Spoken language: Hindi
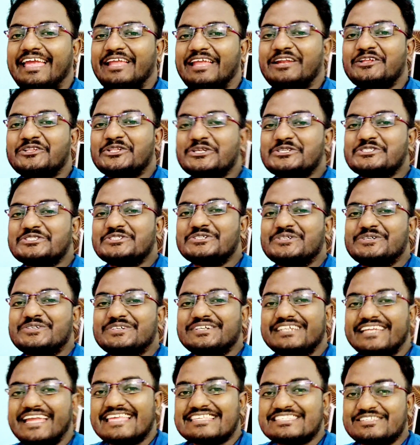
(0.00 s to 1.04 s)
हेलो दोस्तों
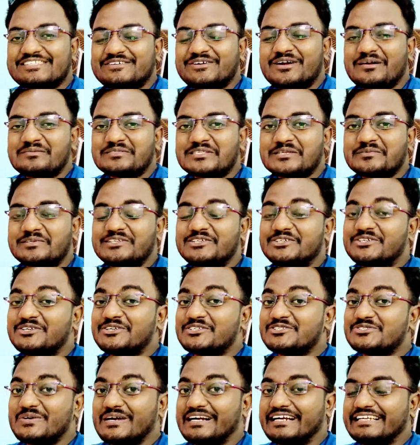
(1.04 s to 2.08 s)
कैसे हो आप सभी लोग
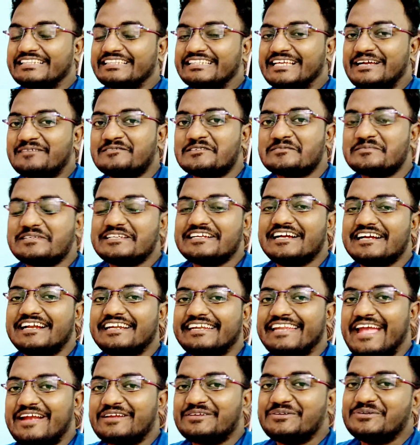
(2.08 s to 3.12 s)
स्वागत है आप सभी का
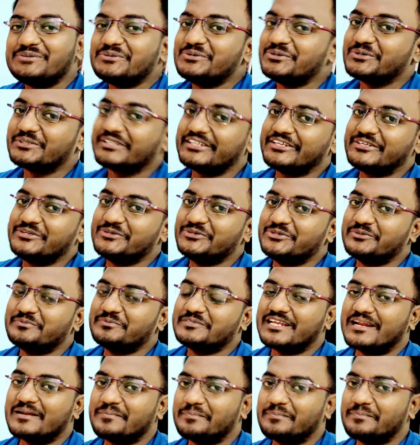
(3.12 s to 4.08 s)
टेक्नो गुरुदेव यूट्यूब चैनल